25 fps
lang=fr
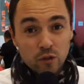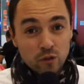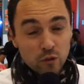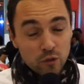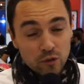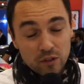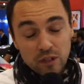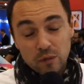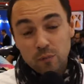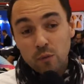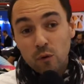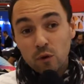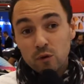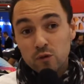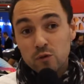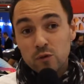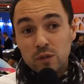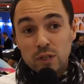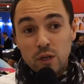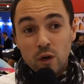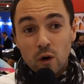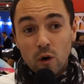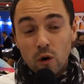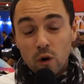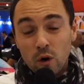Donc, des produits
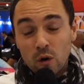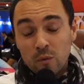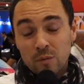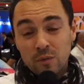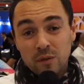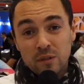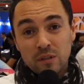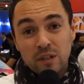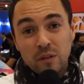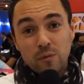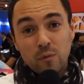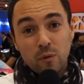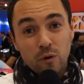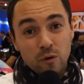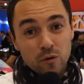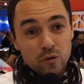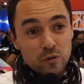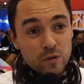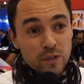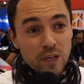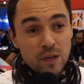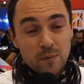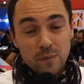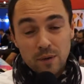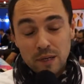chrome, des
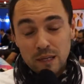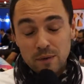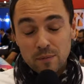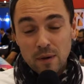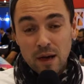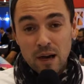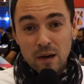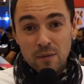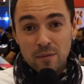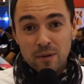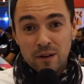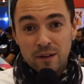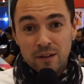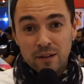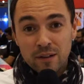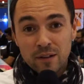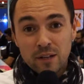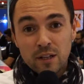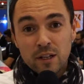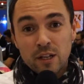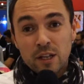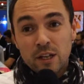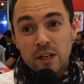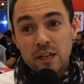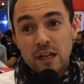produits imprimables
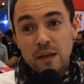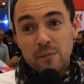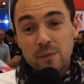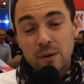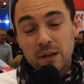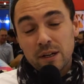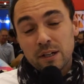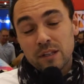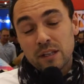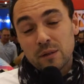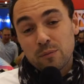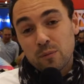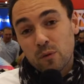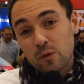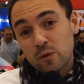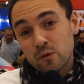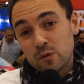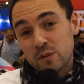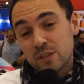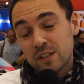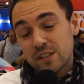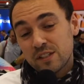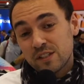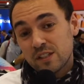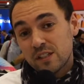et après des
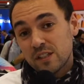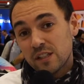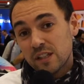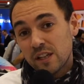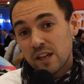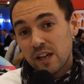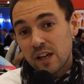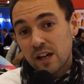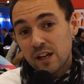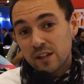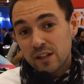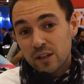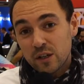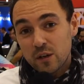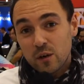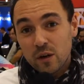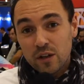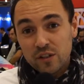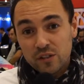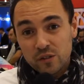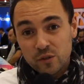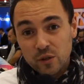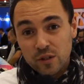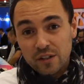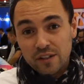produits destinés à la
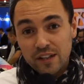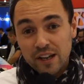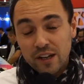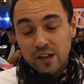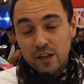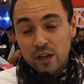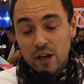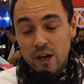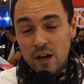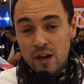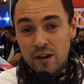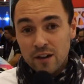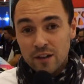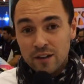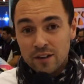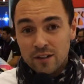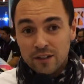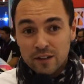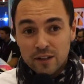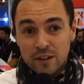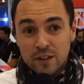décoration intérieure.